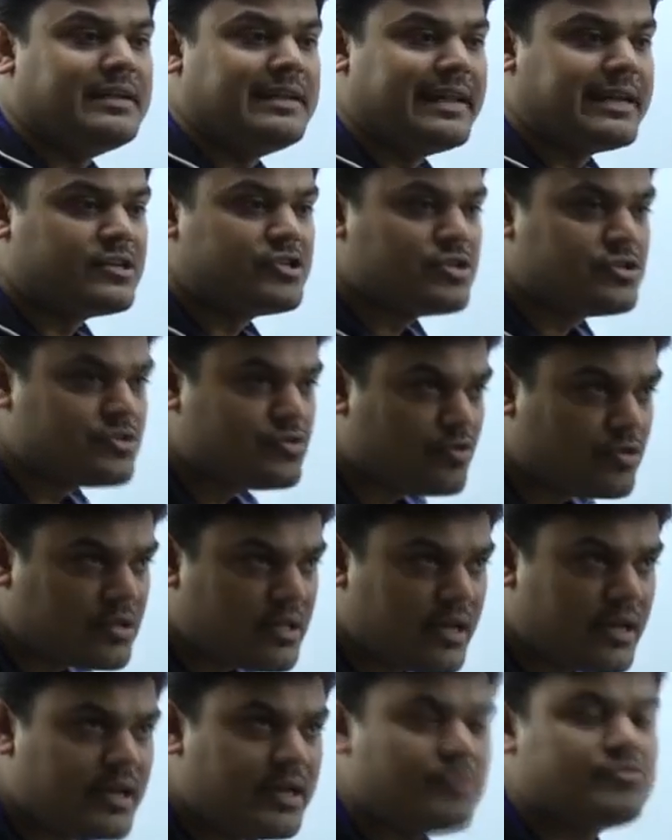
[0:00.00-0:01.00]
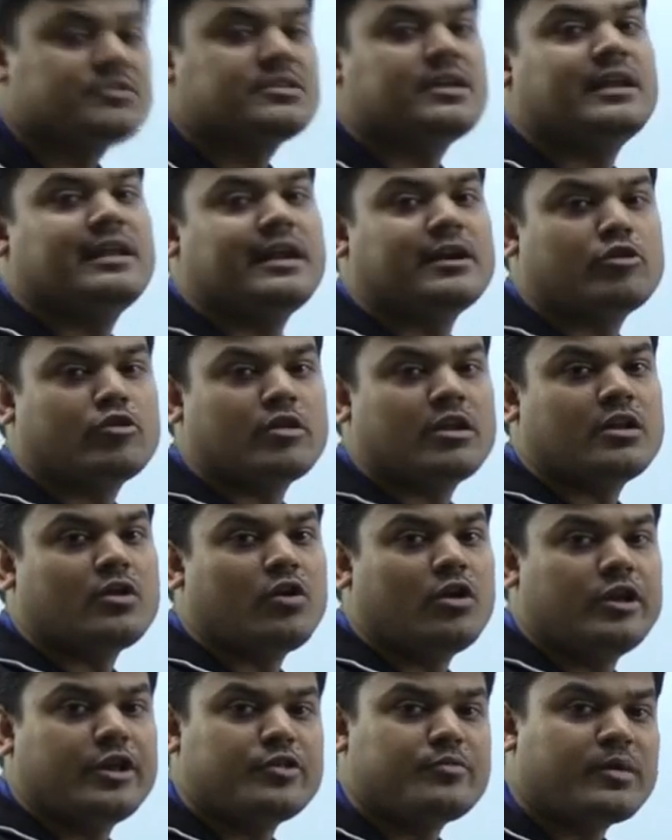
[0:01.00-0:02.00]
इलेक्शन होते हैं उसके इलेक्टोरल
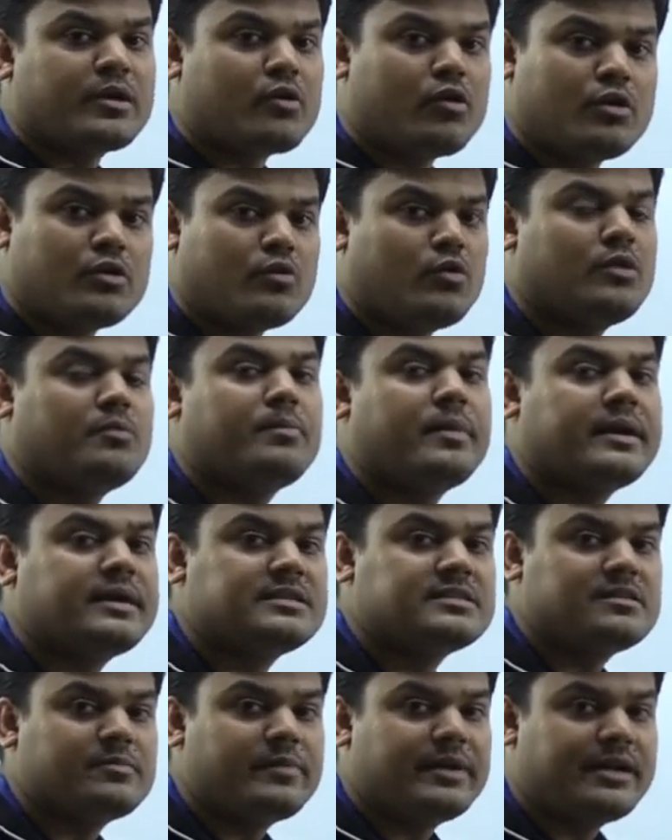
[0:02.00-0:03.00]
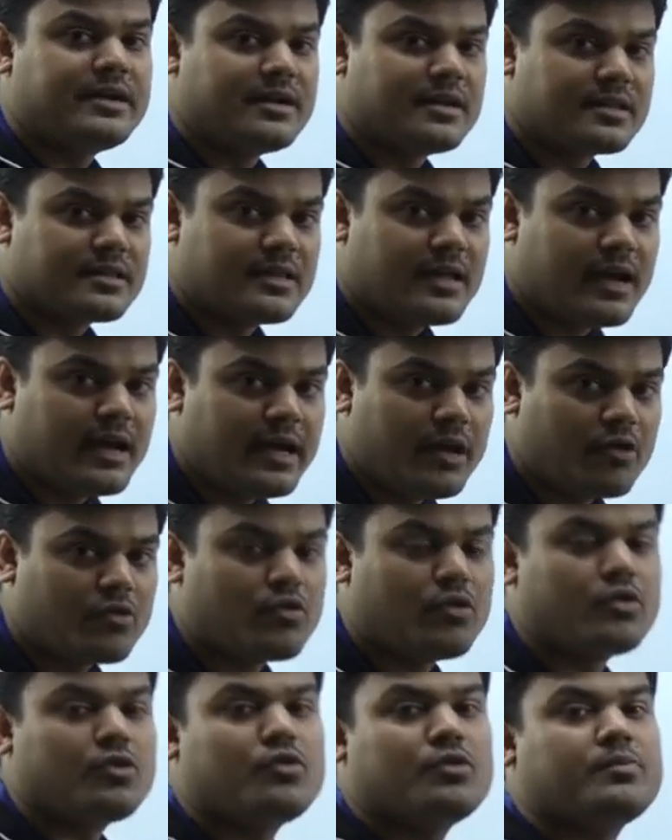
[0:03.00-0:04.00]
कॉलेज में कौन कौन पार्टिसिपेट करता है और
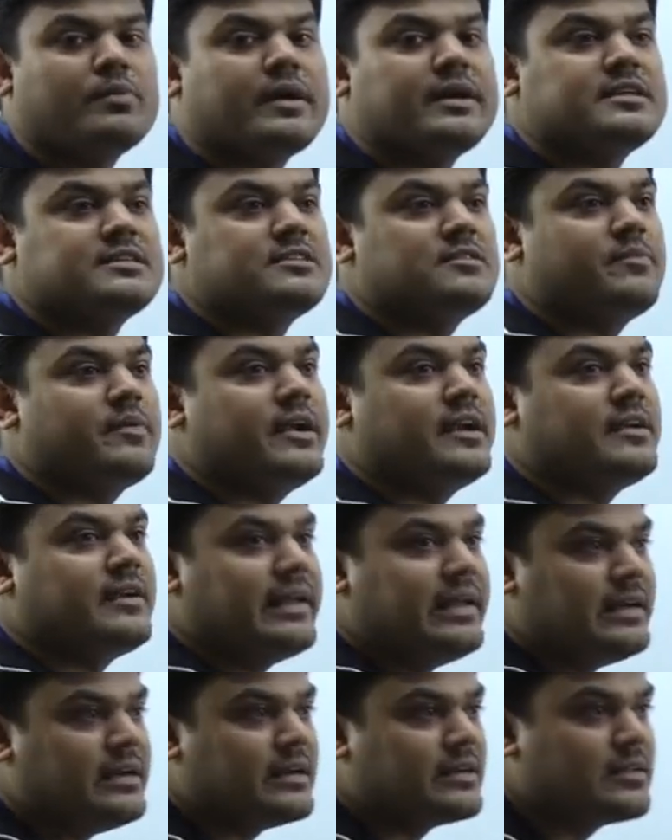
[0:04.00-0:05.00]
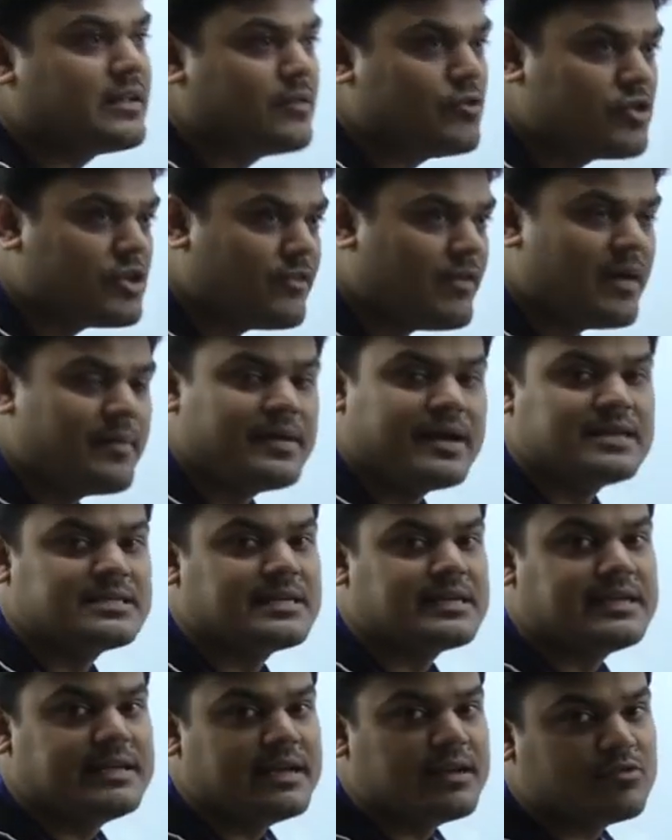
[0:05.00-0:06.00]
कौन कौन पार्टिसिपेट नहीं करता तो जवाब यहां
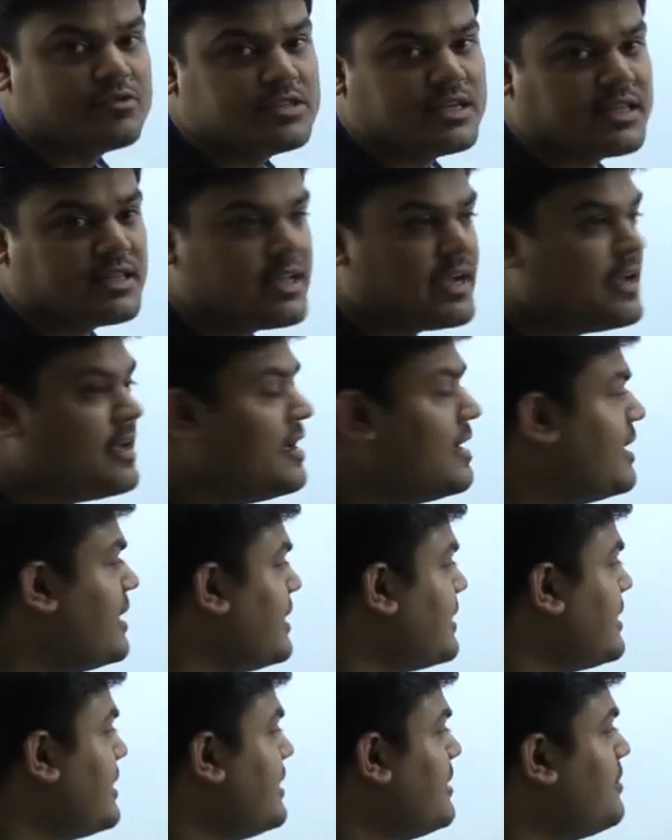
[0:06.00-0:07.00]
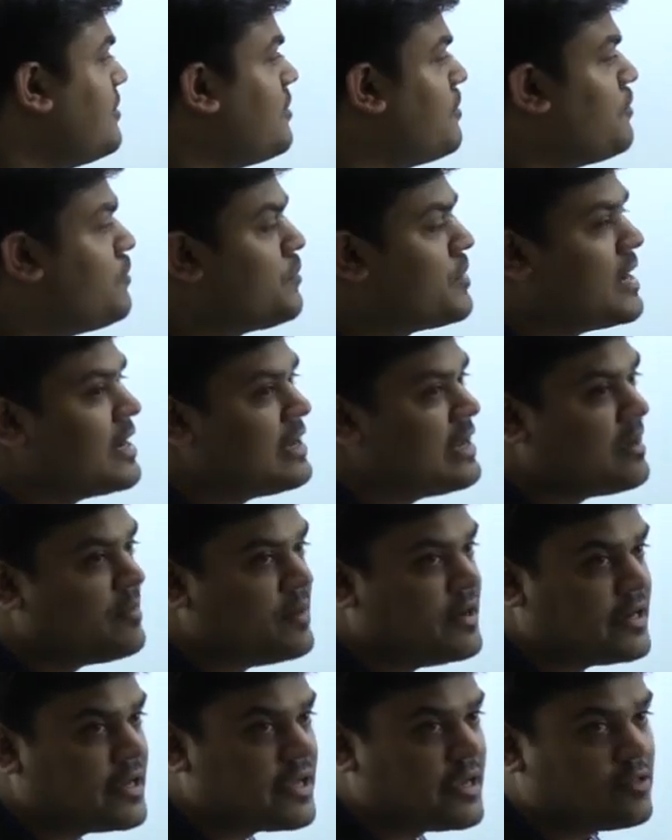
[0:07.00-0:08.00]
से क्लियर हो जाता है कि
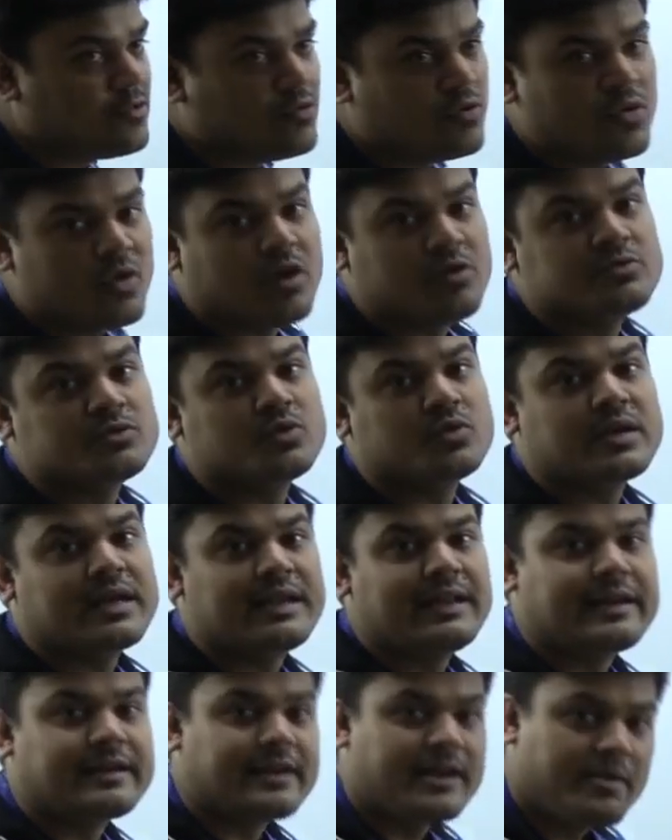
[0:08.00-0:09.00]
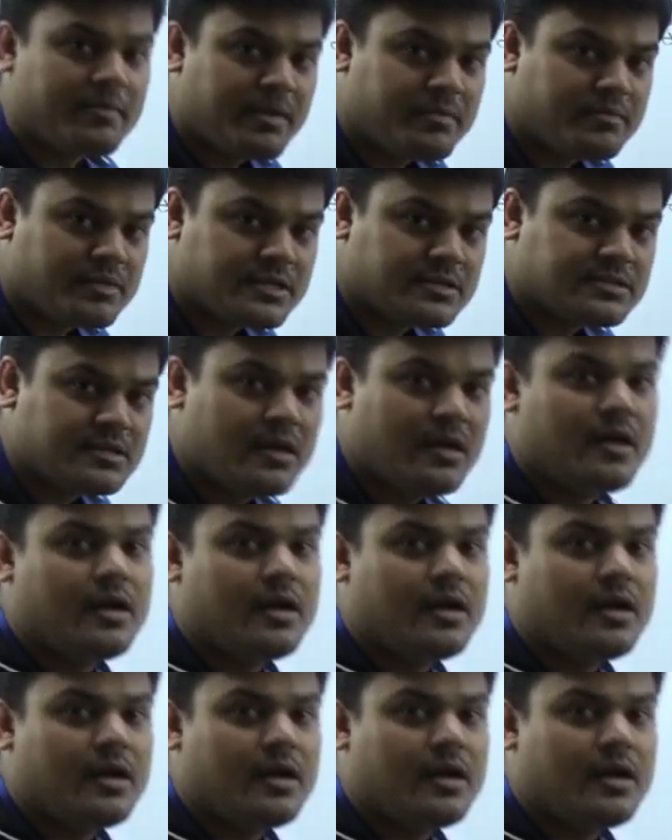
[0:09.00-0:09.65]
पार्लियामेंट के दोनों हाउसों के इलेक्टेड मेंबर्स